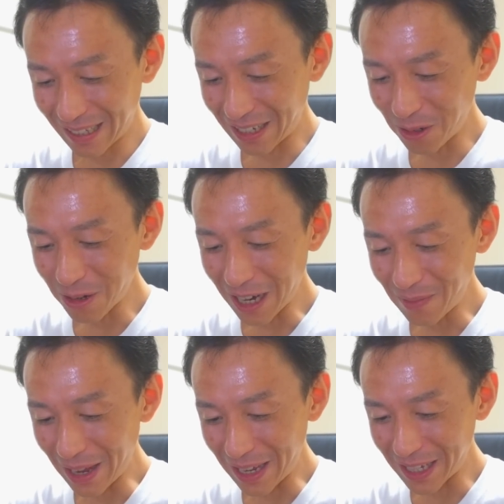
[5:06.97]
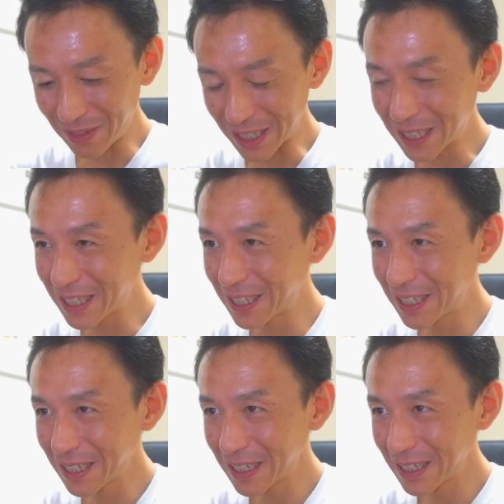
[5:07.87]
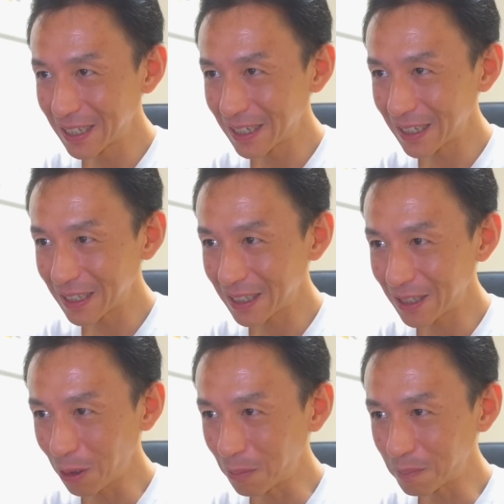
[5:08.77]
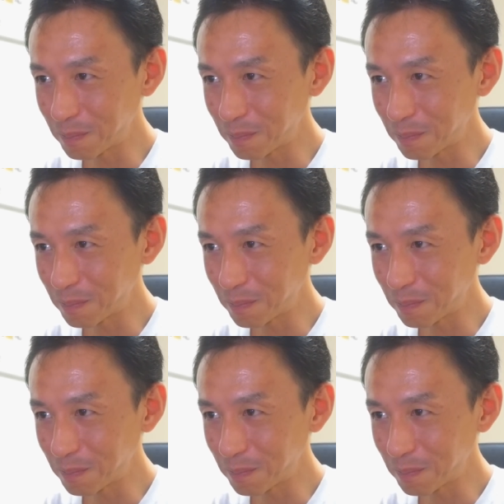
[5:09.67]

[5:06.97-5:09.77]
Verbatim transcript: で、4回目いきます。ドン